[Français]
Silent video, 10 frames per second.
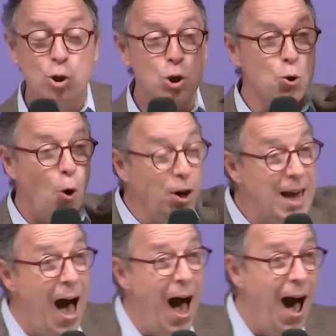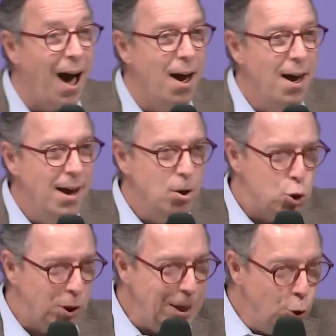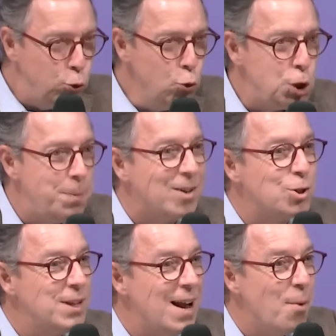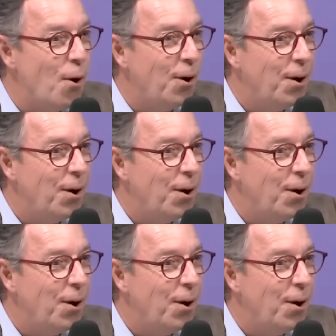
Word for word: ce regard ce qui le touche personnellement.